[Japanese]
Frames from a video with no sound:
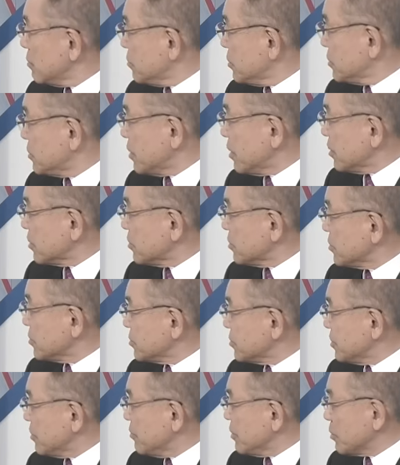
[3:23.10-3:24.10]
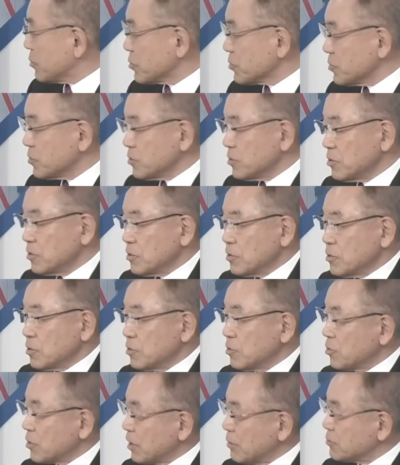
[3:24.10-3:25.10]
い、したがってですね、まあ、この
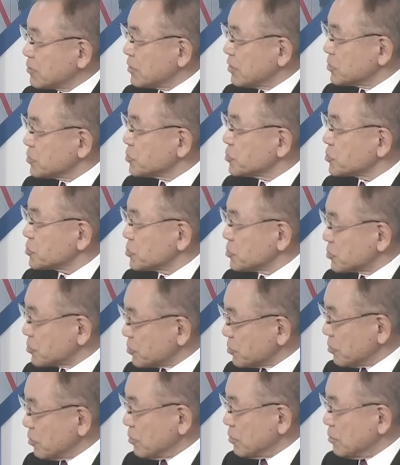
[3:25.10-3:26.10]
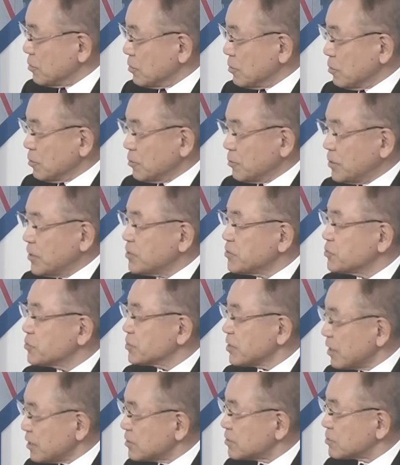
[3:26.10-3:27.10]
株価上昇と米中
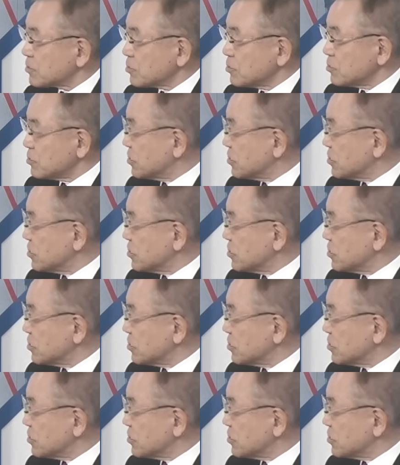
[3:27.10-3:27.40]
対立とい